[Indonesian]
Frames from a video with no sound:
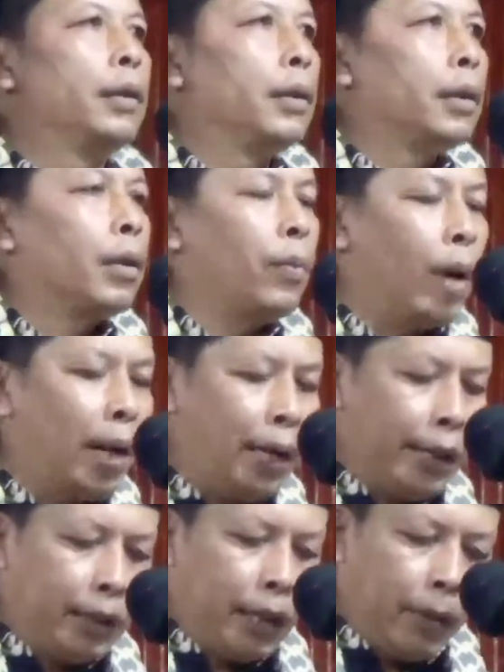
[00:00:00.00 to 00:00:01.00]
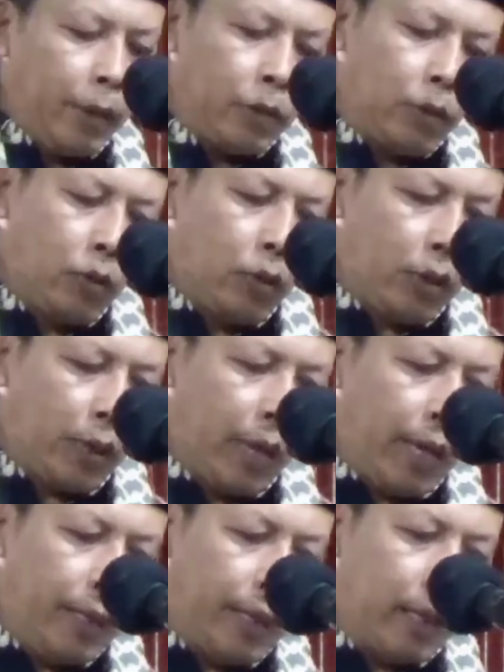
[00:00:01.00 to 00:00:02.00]
Kembali kita bersyukur
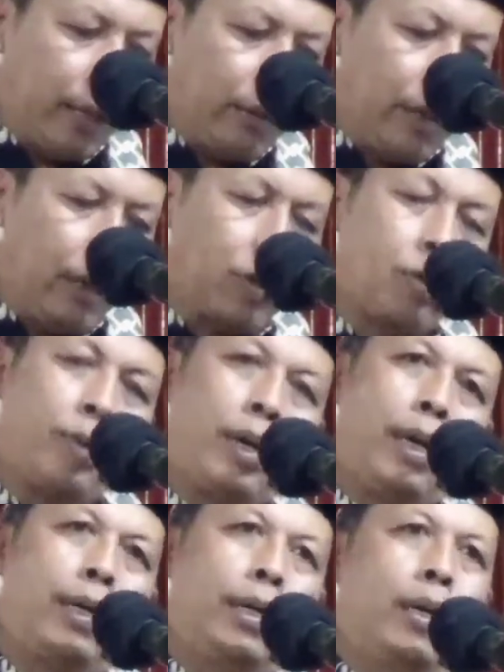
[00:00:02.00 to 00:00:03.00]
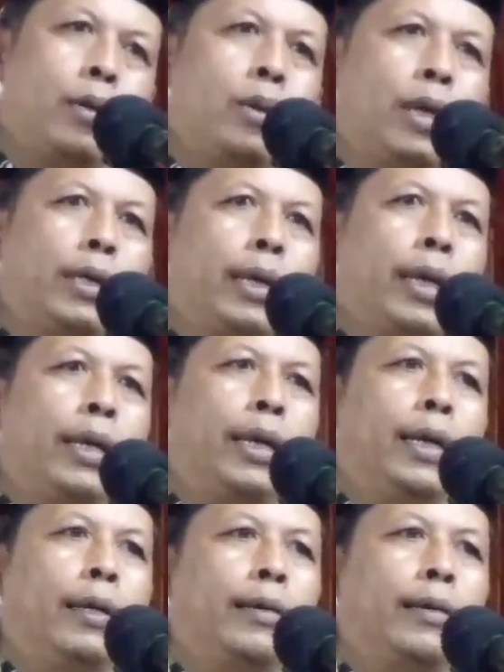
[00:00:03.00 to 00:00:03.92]
kehadiran Allah Subhanahu wa taala